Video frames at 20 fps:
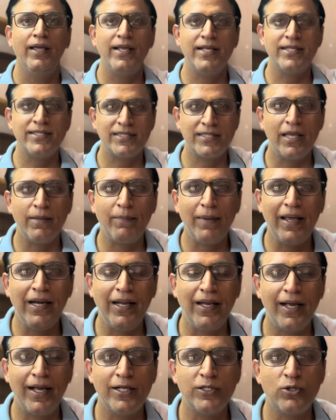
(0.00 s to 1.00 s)
इससे
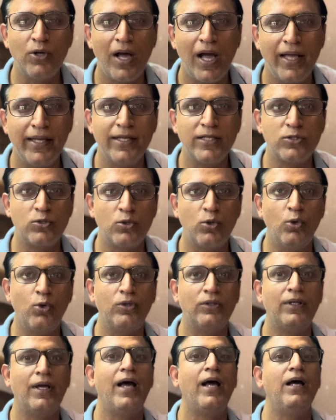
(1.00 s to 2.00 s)
पहले का जो हाईएस्ट
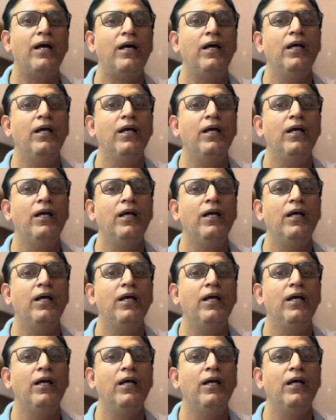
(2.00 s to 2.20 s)
स्कोर था